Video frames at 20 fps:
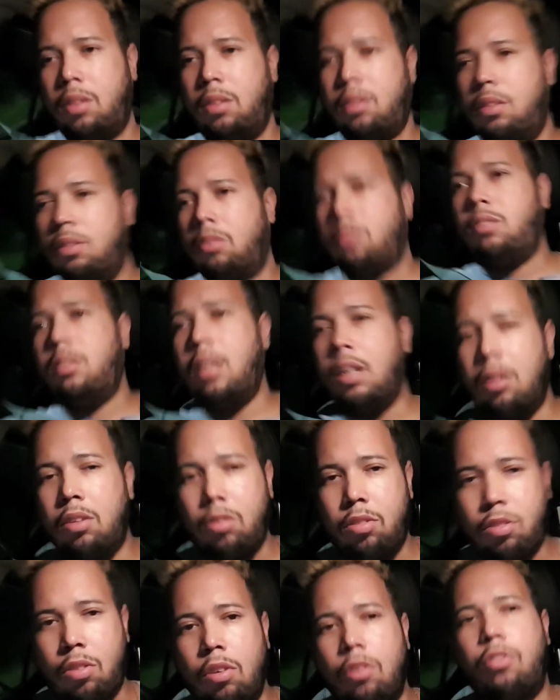Tudo, tudo dentro
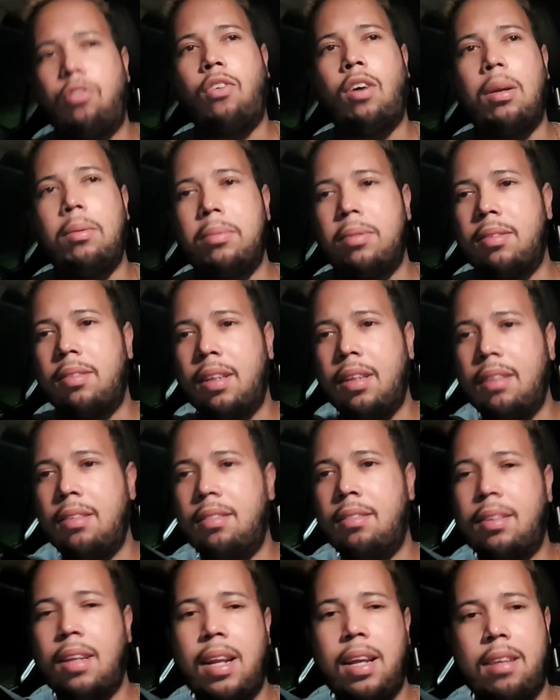dos conformes, sem
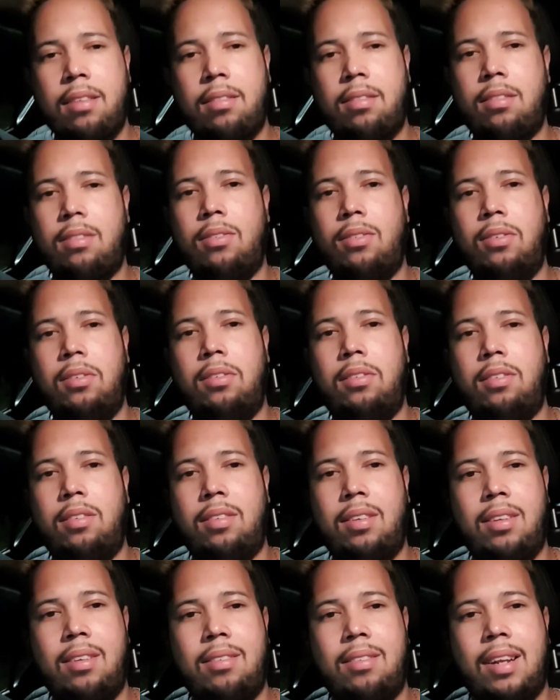estresse hoje,
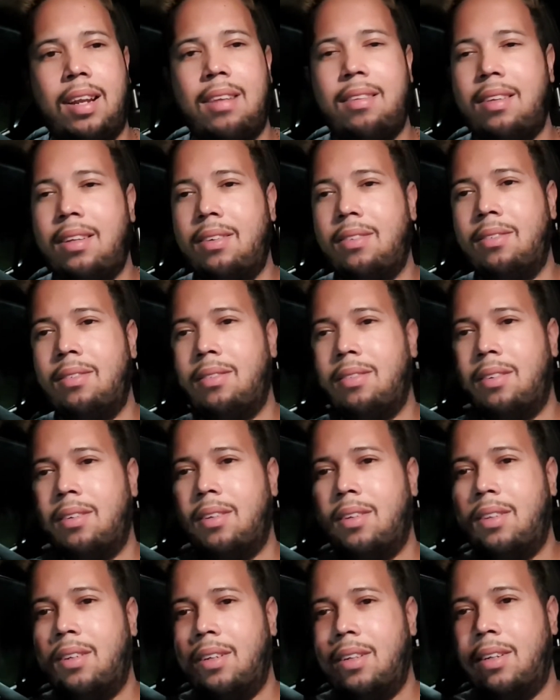sem estresse nenhum.
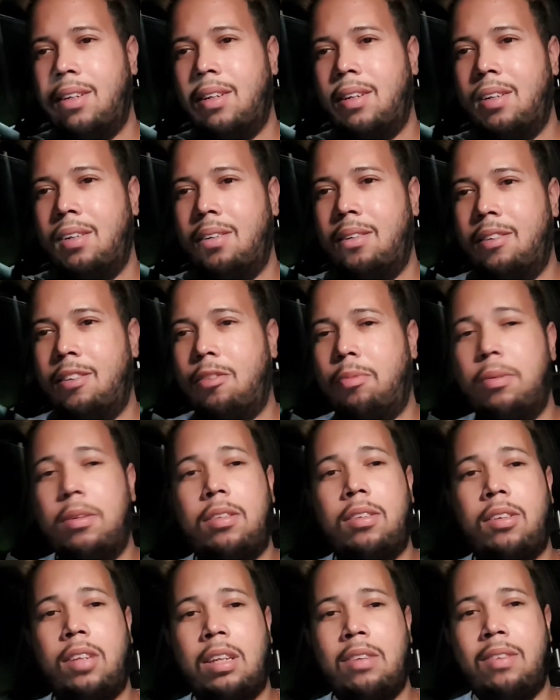Hoje o
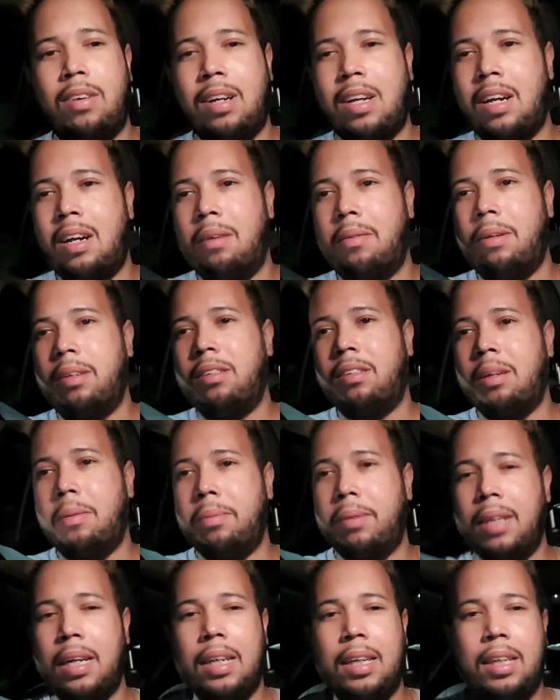pessoal tava calmo, acho que é
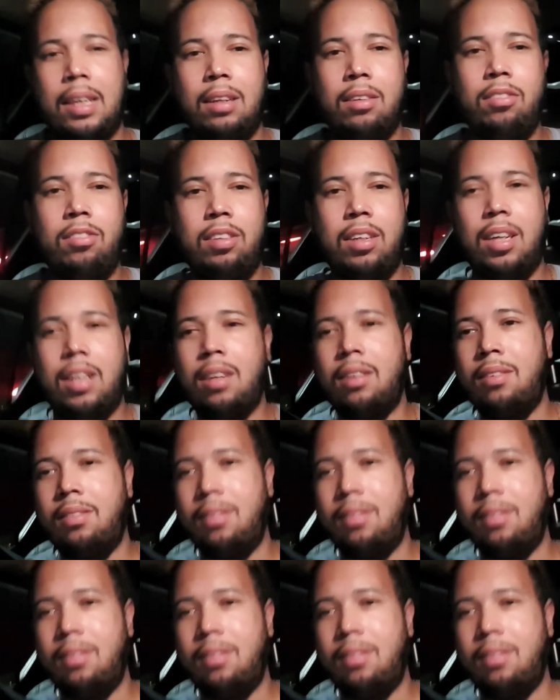porque tá entrando dinheiro.